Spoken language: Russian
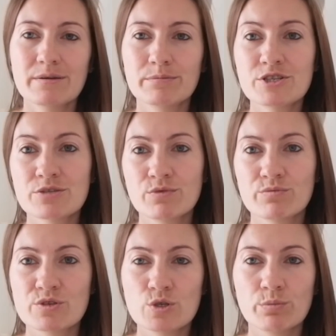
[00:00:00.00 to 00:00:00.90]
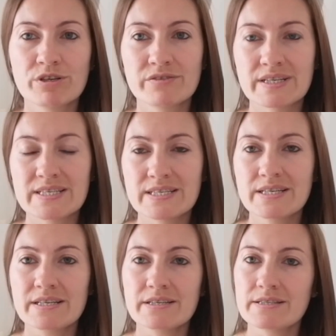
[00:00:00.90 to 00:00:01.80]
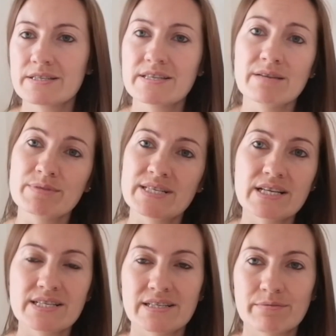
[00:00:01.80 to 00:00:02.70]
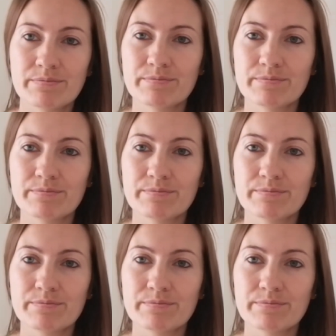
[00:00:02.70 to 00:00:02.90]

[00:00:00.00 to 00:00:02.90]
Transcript: Мы живем в съемной квартире, и здесь не обязательно